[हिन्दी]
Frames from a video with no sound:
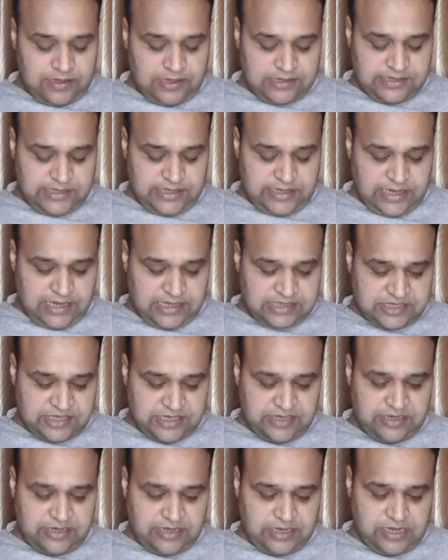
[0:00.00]
नाजरीन
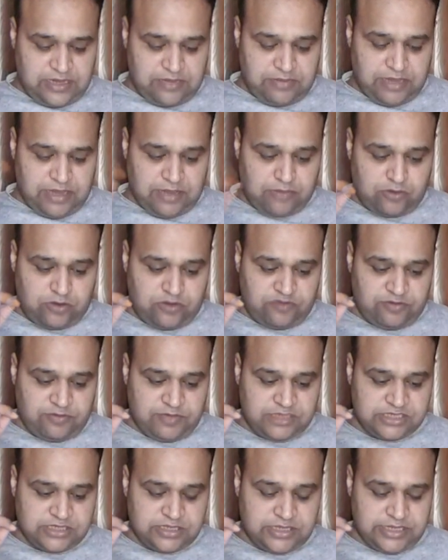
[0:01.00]
ऑस्ट्रेलिया के लिए मैं आपको
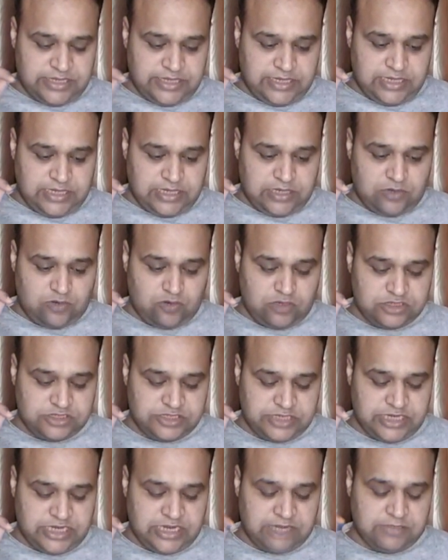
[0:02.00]
इन्फॉर्मेशन देने लगा हूं
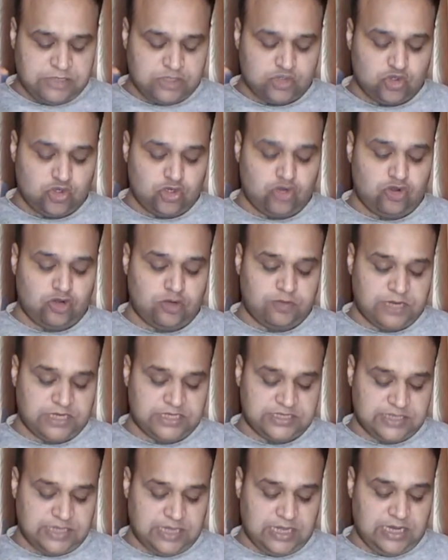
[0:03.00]
ऑस्ट्रेलिया में जो लोग
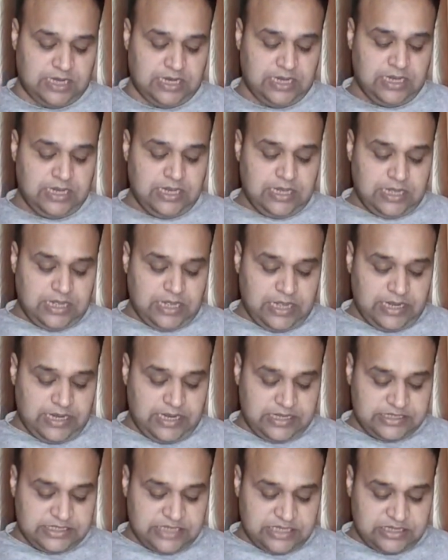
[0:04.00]
पाकिस्तान
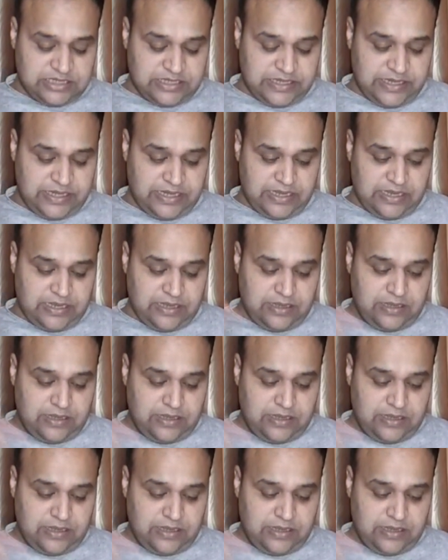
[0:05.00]
आना चाहते हैं